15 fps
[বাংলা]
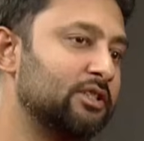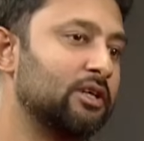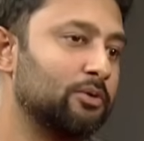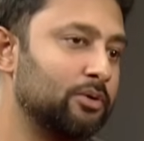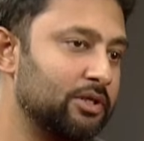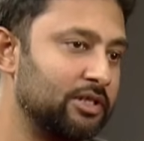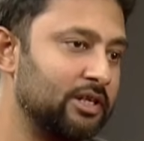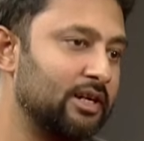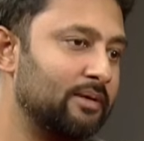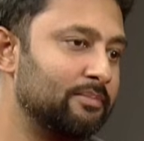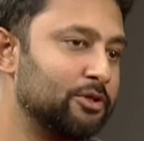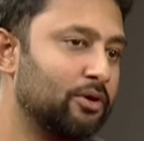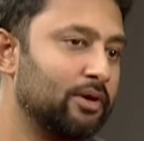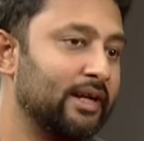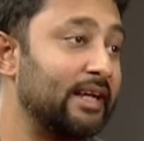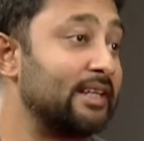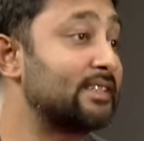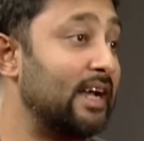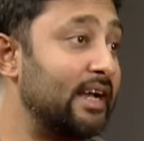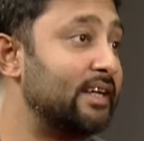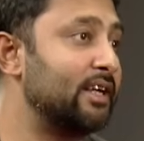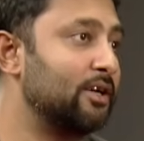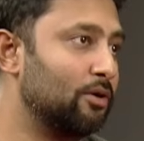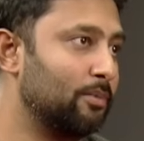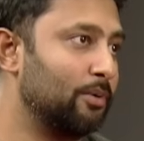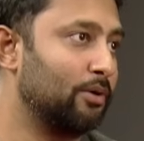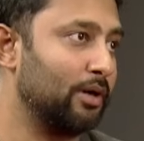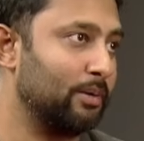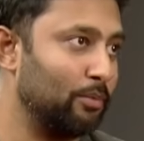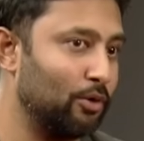চিন্তা করেছিলাম যে অনেক এক্সাইটিং হবে
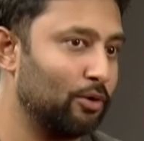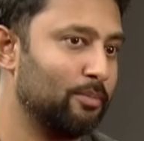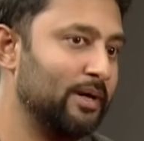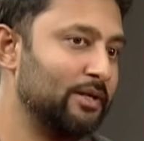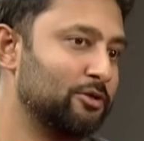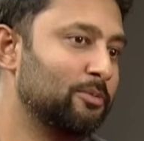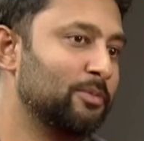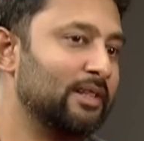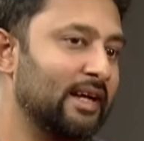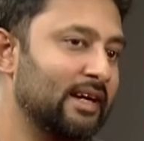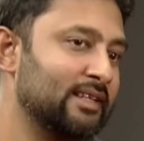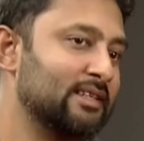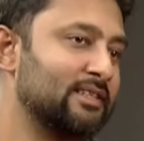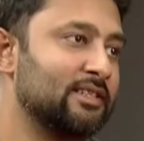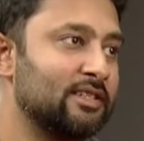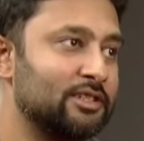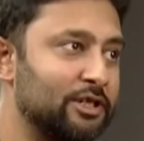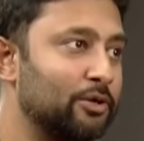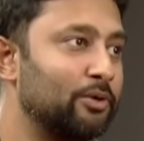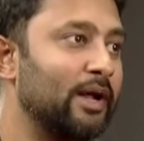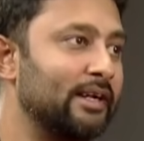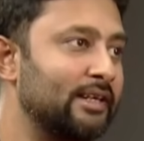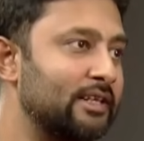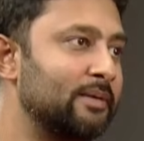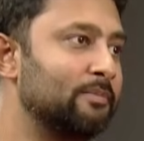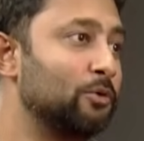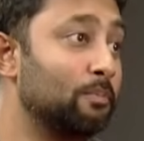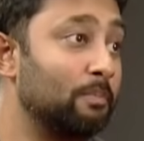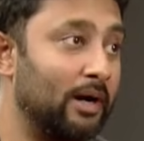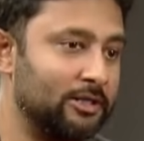অনেক বড় ম্যাচ হবে দেখা যাচ্ছে যে কোনো একটা টিম
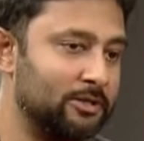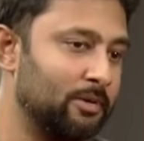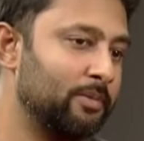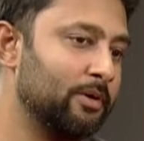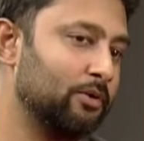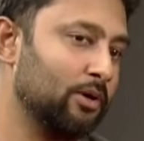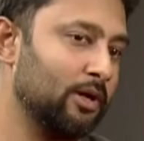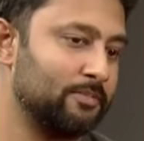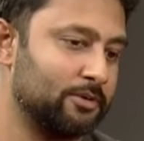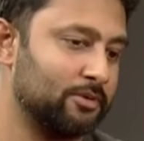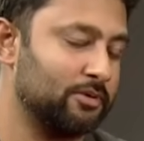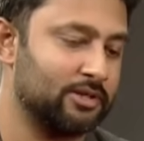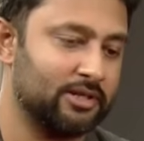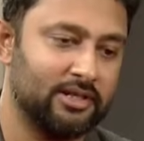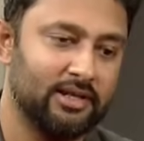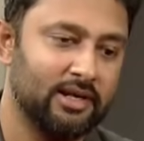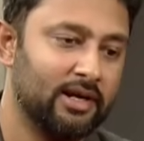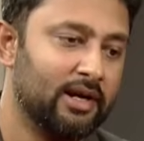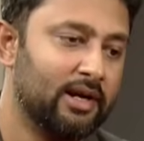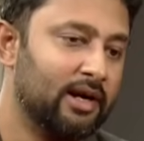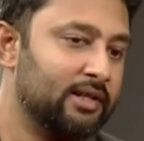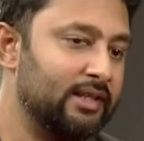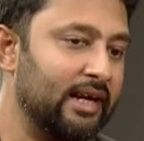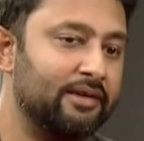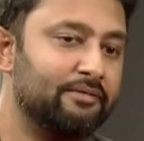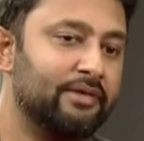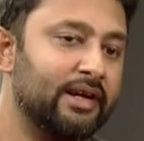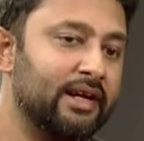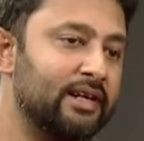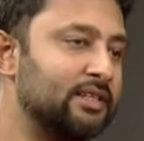খুব বাজেভাবে কোল্যাপস করছে দেখেন
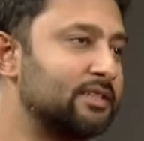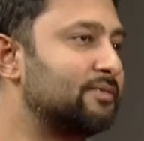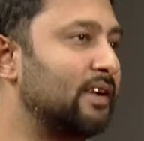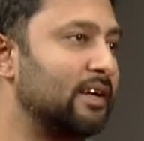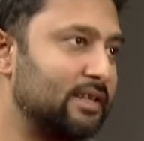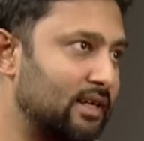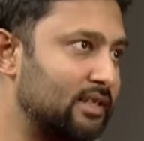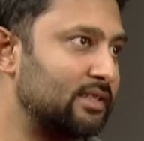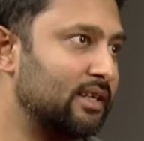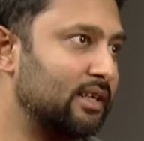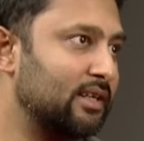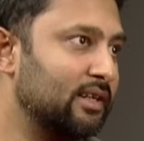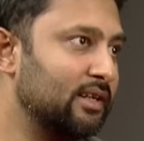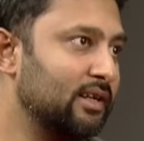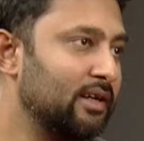উইকেট ইজ ফ্যান্টাস্টিক